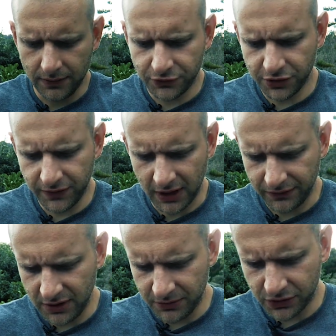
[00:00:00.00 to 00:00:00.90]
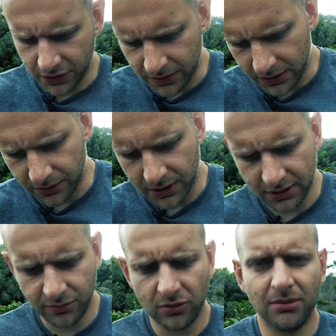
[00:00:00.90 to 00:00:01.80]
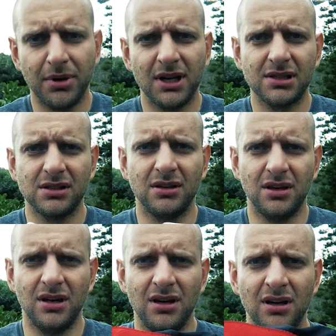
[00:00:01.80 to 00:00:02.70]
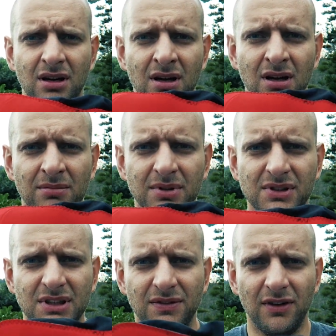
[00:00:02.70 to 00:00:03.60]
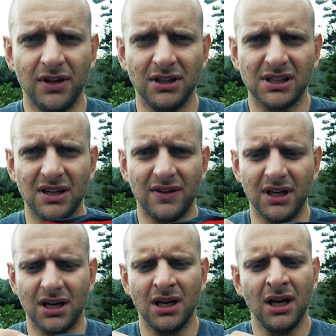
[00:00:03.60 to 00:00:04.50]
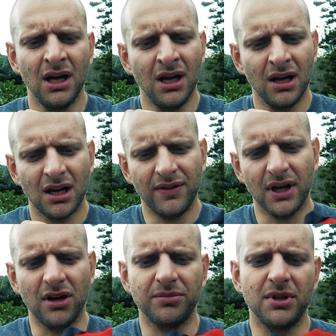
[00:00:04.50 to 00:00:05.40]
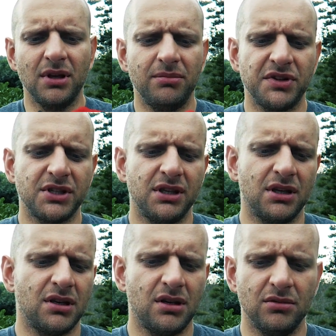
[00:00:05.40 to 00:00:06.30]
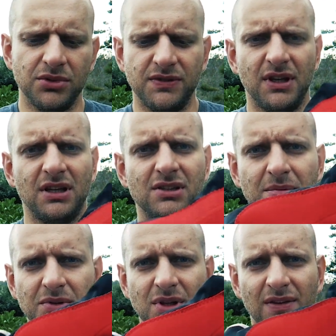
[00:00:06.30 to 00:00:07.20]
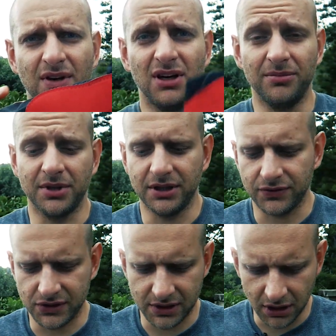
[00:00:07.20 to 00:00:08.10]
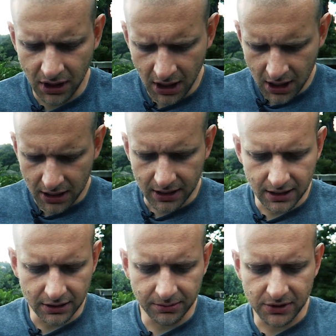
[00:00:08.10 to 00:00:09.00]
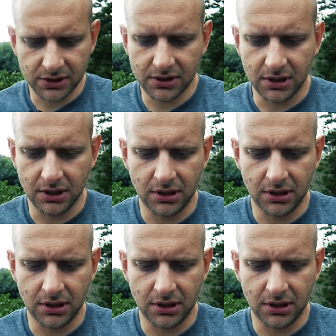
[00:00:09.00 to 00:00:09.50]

wszywka w tym stroju akurat była bardzo podstawowa, to jest kawałek kawałek gąbki, bez żadnych udziwień, to jest po prostu kawałek gąbki, to wszystko. Natomiast